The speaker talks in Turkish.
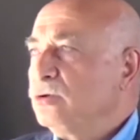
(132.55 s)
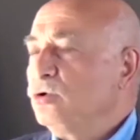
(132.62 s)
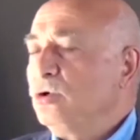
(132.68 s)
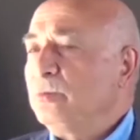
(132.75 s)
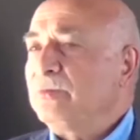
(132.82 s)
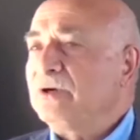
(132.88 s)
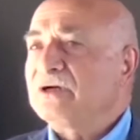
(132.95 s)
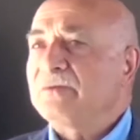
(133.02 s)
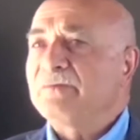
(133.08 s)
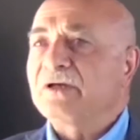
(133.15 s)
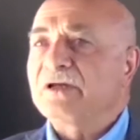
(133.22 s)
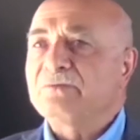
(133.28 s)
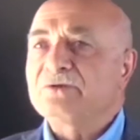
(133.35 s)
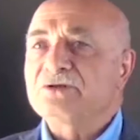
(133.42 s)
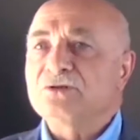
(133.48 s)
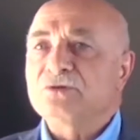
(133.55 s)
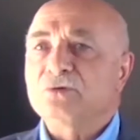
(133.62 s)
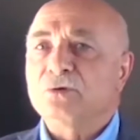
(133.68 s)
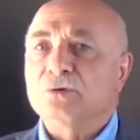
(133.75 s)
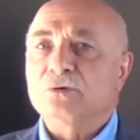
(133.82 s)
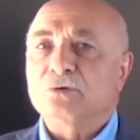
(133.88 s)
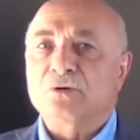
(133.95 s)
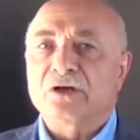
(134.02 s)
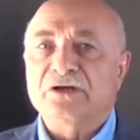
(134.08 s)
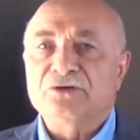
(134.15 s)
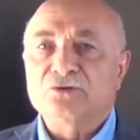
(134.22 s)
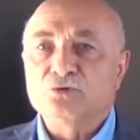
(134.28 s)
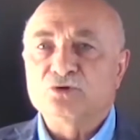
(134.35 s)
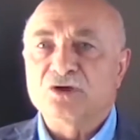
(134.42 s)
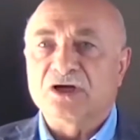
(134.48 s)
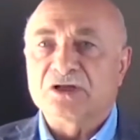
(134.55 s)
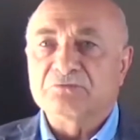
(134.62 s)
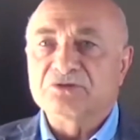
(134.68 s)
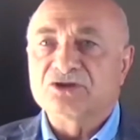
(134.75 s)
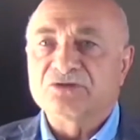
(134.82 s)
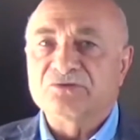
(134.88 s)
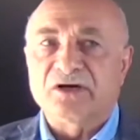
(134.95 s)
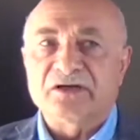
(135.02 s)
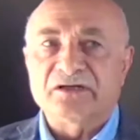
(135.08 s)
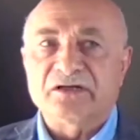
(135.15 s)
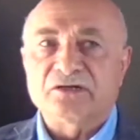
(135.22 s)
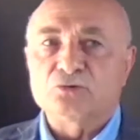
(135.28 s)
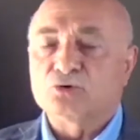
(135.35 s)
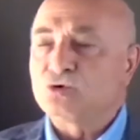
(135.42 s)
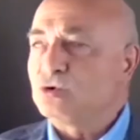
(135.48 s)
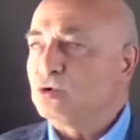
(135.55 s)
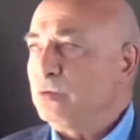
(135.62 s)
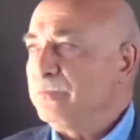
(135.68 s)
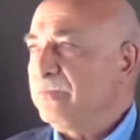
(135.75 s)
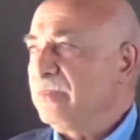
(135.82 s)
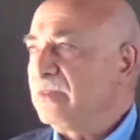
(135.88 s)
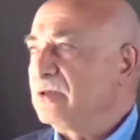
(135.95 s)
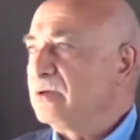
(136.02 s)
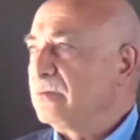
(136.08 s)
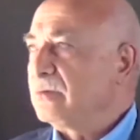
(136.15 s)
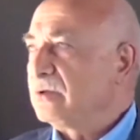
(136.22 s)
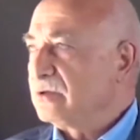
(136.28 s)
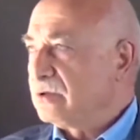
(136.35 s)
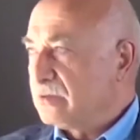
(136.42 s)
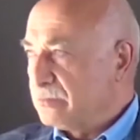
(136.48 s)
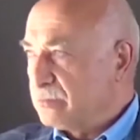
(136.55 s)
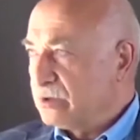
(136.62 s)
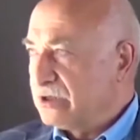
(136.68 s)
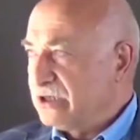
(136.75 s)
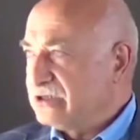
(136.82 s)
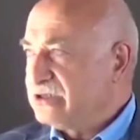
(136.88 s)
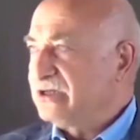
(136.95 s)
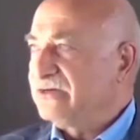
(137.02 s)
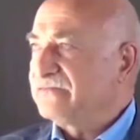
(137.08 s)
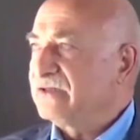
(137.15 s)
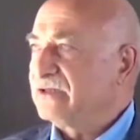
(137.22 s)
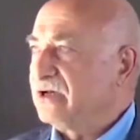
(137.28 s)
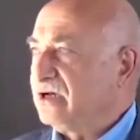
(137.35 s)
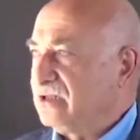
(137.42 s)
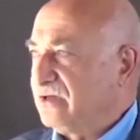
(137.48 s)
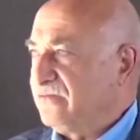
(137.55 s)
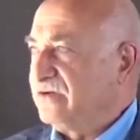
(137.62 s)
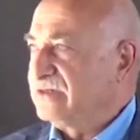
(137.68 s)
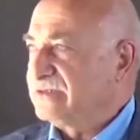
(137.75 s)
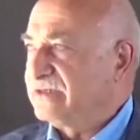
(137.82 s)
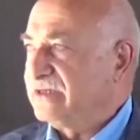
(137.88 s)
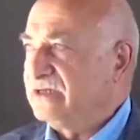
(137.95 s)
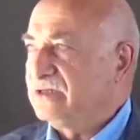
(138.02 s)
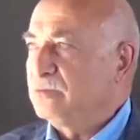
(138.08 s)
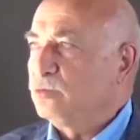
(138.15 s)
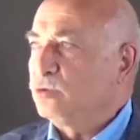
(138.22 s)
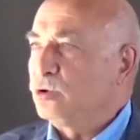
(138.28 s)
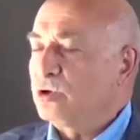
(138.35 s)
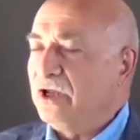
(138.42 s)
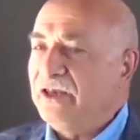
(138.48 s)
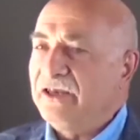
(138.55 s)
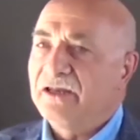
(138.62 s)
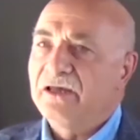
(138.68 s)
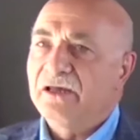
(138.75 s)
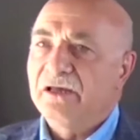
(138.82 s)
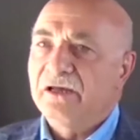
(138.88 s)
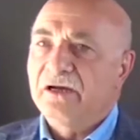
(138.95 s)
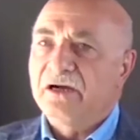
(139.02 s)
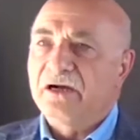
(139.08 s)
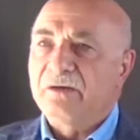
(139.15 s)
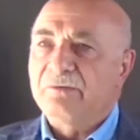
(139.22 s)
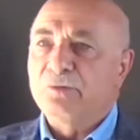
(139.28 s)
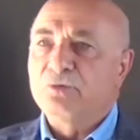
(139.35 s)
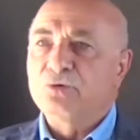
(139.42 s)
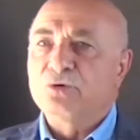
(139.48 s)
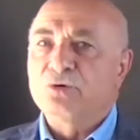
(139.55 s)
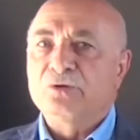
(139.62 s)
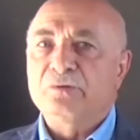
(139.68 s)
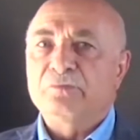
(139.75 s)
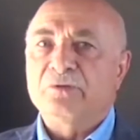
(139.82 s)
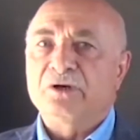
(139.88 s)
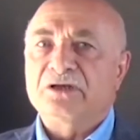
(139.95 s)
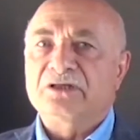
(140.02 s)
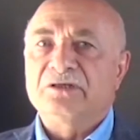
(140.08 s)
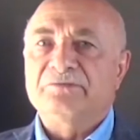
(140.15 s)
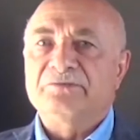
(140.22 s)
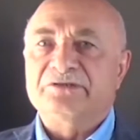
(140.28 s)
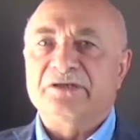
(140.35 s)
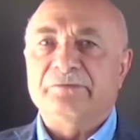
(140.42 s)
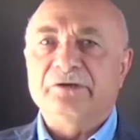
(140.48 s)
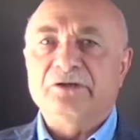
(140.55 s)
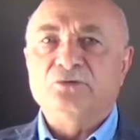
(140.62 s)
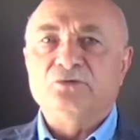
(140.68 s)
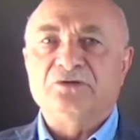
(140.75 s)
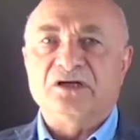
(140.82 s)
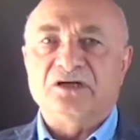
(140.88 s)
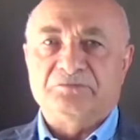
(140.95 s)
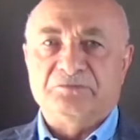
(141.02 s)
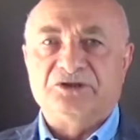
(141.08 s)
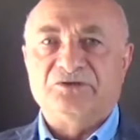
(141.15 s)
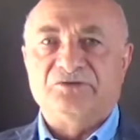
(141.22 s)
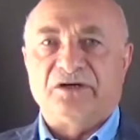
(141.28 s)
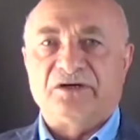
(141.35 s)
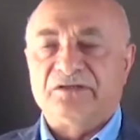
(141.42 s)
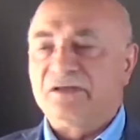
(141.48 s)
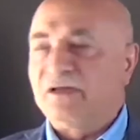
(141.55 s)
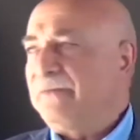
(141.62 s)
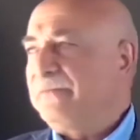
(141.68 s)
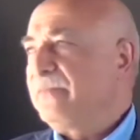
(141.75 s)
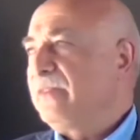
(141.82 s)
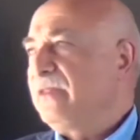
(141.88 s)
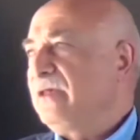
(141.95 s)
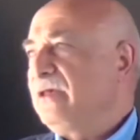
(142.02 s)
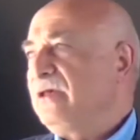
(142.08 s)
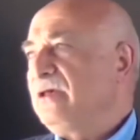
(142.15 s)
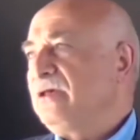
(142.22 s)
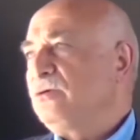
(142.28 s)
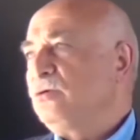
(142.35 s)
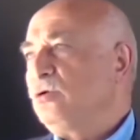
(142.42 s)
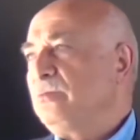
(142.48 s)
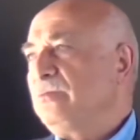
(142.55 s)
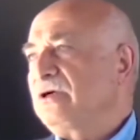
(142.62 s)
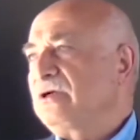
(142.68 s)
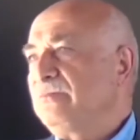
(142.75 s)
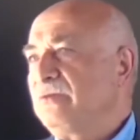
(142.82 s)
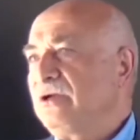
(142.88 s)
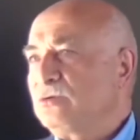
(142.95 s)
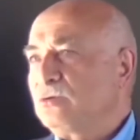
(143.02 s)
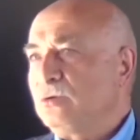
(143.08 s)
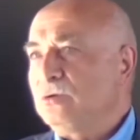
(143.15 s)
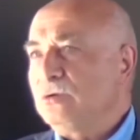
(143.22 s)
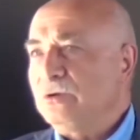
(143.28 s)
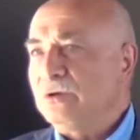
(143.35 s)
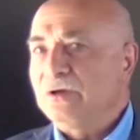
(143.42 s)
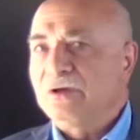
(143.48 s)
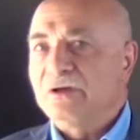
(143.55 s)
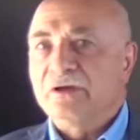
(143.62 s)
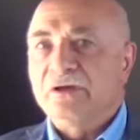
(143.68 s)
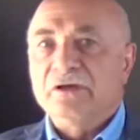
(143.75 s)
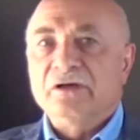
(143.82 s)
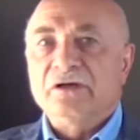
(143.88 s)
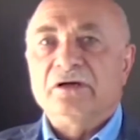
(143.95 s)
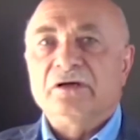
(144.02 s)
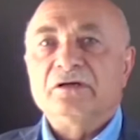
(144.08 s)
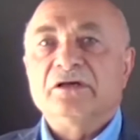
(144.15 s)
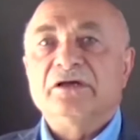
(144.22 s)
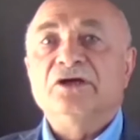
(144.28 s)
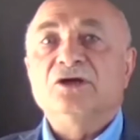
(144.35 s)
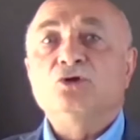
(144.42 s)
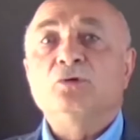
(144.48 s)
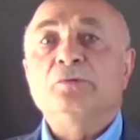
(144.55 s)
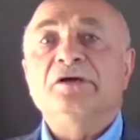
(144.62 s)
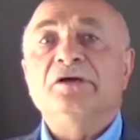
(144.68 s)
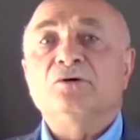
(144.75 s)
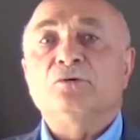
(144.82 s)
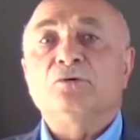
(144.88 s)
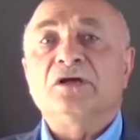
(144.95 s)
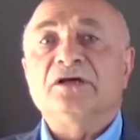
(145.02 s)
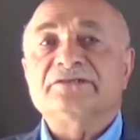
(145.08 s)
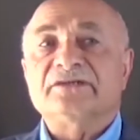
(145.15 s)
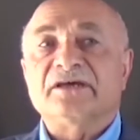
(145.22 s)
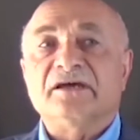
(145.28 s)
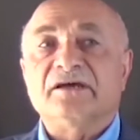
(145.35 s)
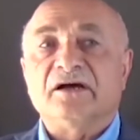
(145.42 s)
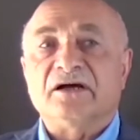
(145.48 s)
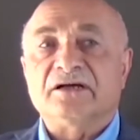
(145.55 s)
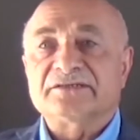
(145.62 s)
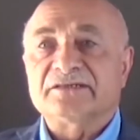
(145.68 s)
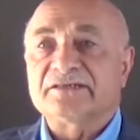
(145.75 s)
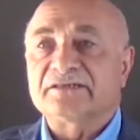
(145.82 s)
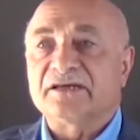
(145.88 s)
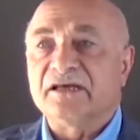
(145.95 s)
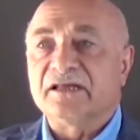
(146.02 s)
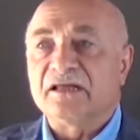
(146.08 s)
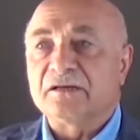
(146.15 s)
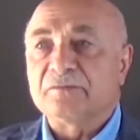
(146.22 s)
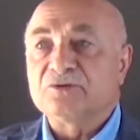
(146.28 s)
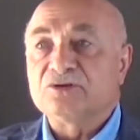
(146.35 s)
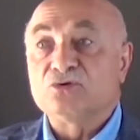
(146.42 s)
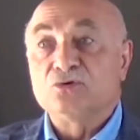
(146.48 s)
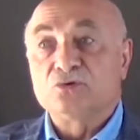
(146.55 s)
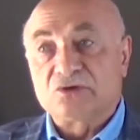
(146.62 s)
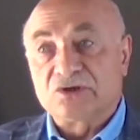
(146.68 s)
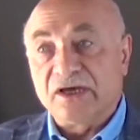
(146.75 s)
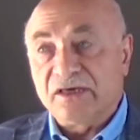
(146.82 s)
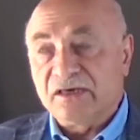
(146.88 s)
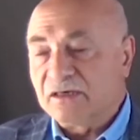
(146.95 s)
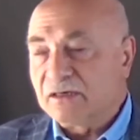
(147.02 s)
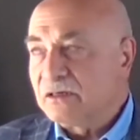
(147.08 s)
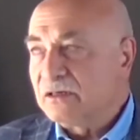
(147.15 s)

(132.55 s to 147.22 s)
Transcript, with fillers: Yoğun bakımlarımızın doluluk oranı yüzde 60 civarına düştü. Geçen hafta daha da fazlaydı bu oran. Ama bugün baktığımız zaman yüzde 60 civarında yoğun bakımlar dolu. Entübe olan sayı, hasta sayılarımız yüksek.